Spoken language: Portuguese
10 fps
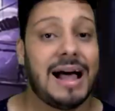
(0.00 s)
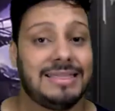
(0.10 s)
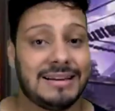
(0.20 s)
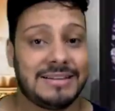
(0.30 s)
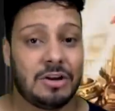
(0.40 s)
A
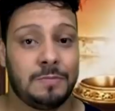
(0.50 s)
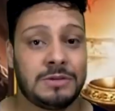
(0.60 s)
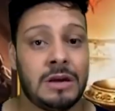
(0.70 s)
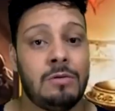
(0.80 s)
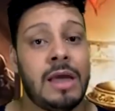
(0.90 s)
terceira
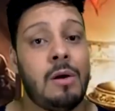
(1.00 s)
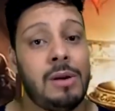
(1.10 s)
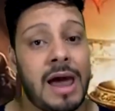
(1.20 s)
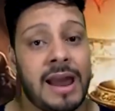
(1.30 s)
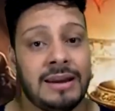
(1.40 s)
opção é
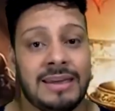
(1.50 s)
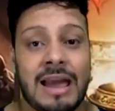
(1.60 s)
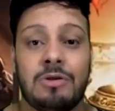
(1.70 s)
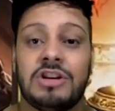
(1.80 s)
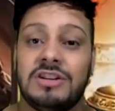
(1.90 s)
online, que
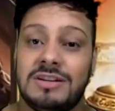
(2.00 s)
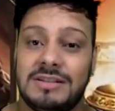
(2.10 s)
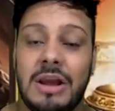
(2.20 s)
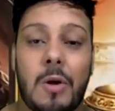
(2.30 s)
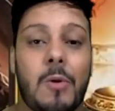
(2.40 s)
é onde a gente
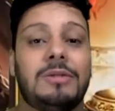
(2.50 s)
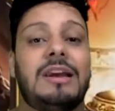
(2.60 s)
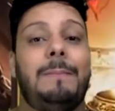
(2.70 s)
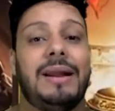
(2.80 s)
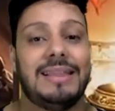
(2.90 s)
se
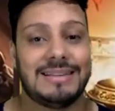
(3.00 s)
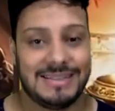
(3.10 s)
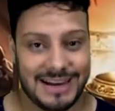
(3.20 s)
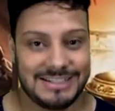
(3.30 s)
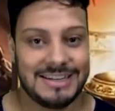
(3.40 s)
encontra para
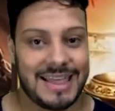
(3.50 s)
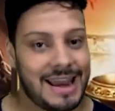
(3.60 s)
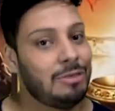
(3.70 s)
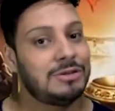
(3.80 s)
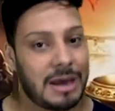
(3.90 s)
descer a
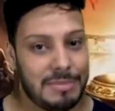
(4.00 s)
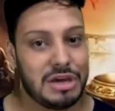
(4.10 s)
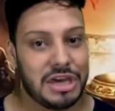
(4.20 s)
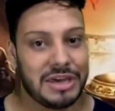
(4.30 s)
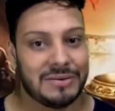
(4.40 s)
chinela nos
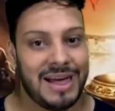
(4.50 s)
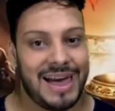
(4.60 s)
amiguinhos.